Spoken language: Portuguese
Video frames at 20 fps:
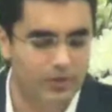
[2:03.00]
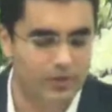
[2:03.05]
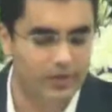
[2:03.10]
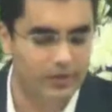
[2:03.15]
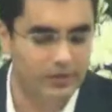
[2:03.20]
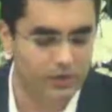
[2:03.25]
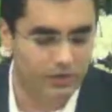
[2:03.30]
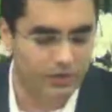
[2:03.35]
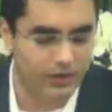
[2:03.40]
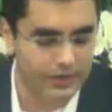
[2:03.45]
e
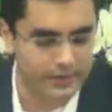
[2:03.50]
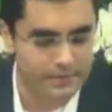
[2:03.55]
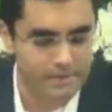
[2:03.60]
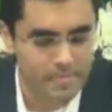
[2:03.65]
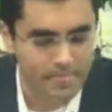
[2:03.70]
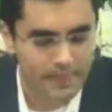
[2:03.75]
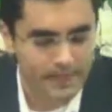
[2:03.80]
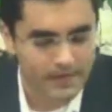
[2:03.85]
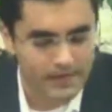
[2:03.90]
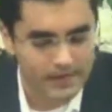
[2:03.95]
glória,
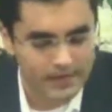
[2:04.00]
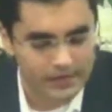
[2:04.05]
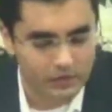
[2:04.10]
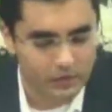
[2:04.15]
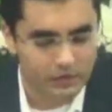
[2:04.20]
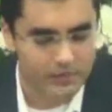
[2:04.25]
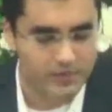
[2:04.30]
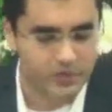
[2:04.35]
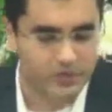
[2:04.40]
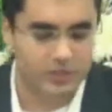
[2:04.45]
em
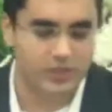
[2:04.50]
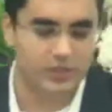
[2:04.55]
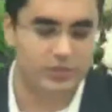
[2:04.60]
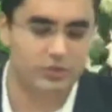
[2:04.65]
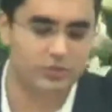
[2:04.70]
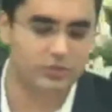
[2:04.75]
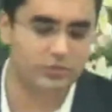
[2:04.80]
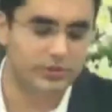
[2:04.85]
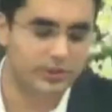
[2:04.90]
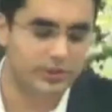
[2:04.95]
nome de
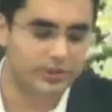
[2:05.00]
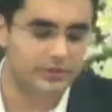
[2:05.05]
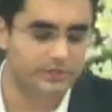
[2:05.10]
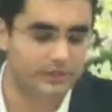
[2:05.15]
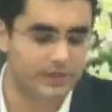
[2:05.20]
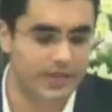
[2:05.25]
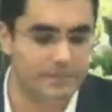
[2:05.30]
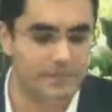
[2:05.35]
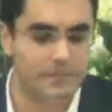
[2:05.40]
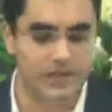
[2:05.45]
Jesus.
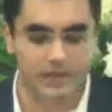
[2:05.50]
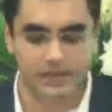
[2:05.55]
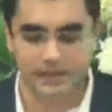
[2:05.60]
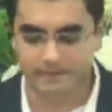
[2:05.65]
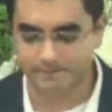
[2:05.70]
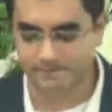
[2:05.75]
Amém.